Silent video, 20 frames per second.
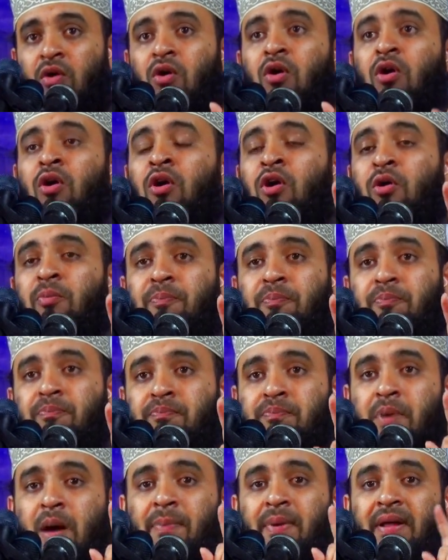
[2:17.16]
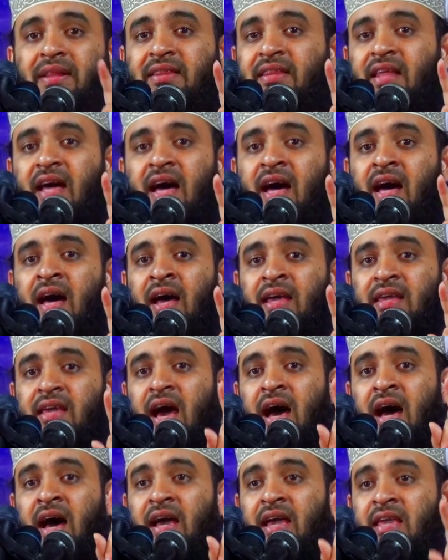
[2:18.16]
ও পাপাত্তা
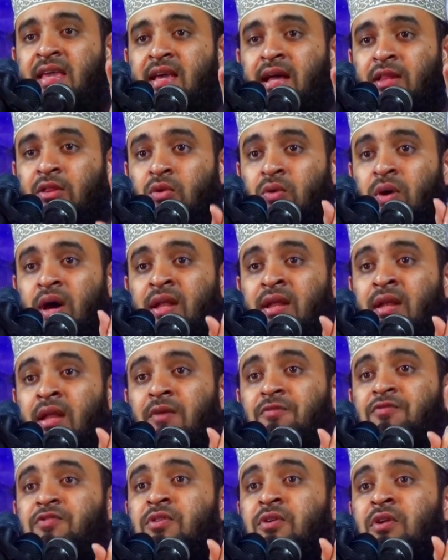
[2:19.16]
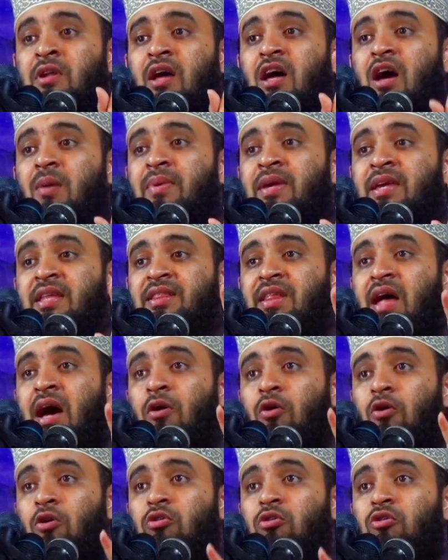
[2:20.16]
ইয়া আইয়া তুহান নফসুল খাবিসা
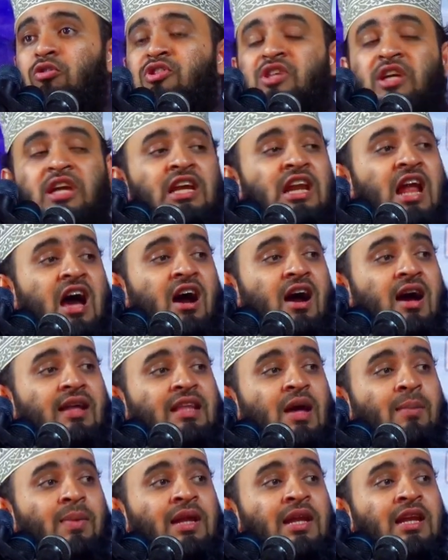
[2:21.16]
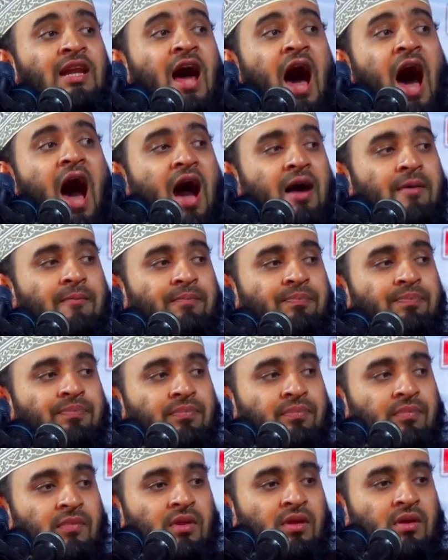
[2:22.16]
উখরুজি ইলা গাদাবিল্লাহ
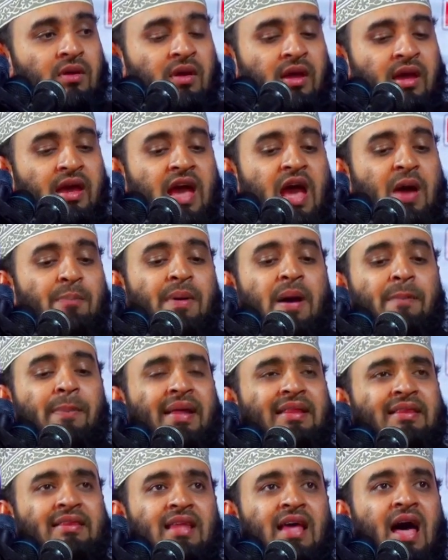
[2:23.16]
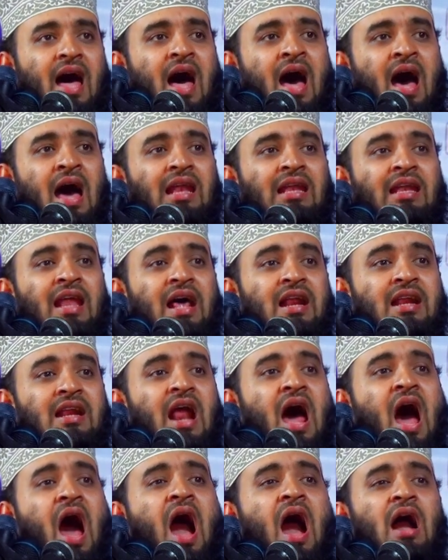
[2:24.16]
হে পাপাত্তা আল্লাহর
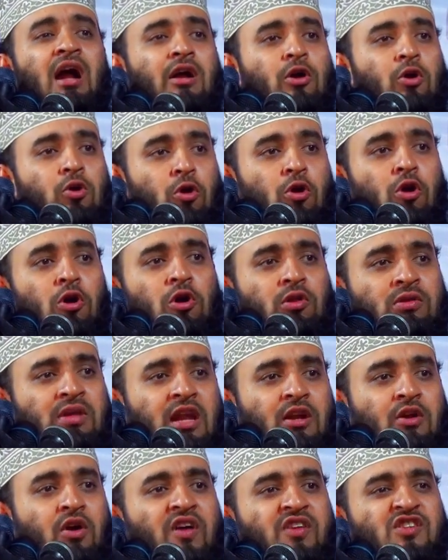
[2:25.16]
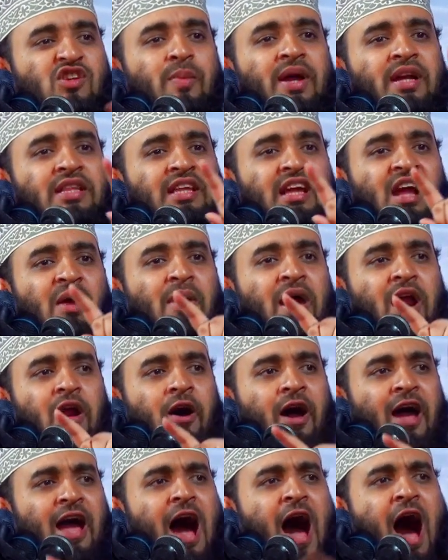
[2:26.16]
রাগ ক্রোধ আর গজবের দিকে বের
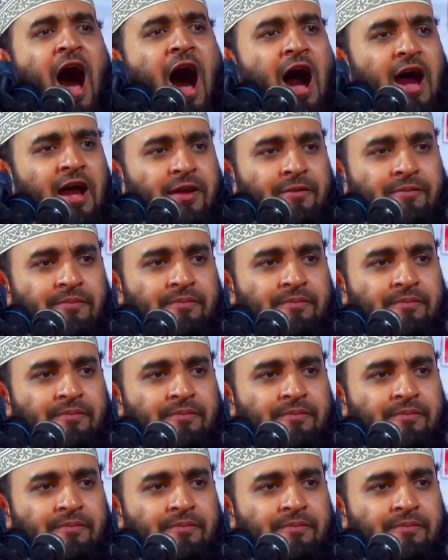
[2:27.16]
হয়ে আয়